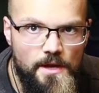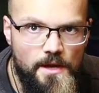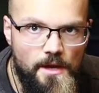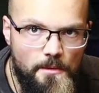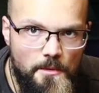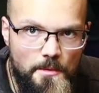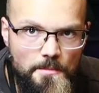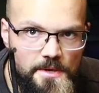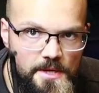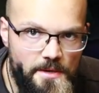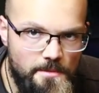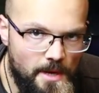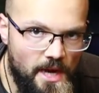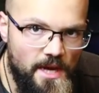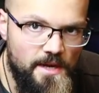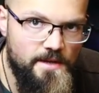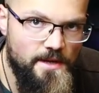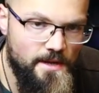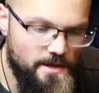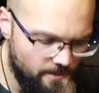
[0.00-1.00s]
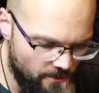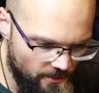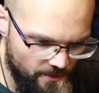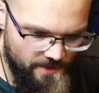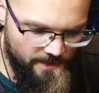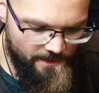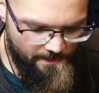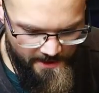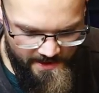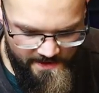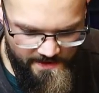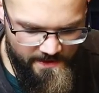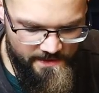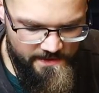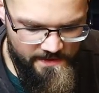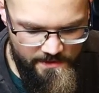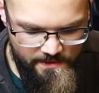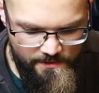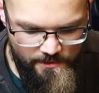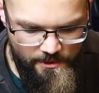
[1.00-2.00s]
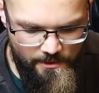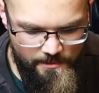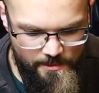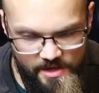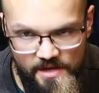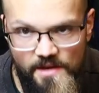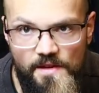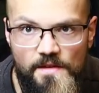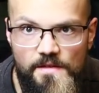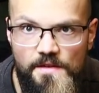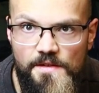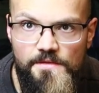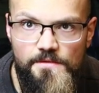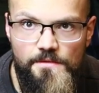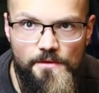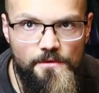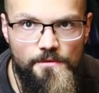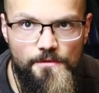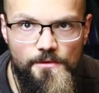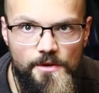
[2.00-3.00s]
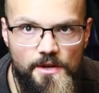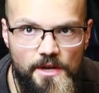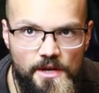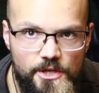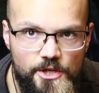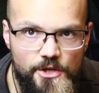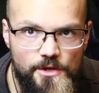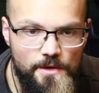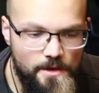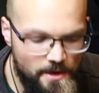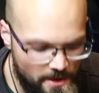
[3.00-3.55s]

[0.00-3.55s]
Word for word: kann man mit einem 8er Imbus, besser ist natürlich, man hat das als Nuss für die Ratsche,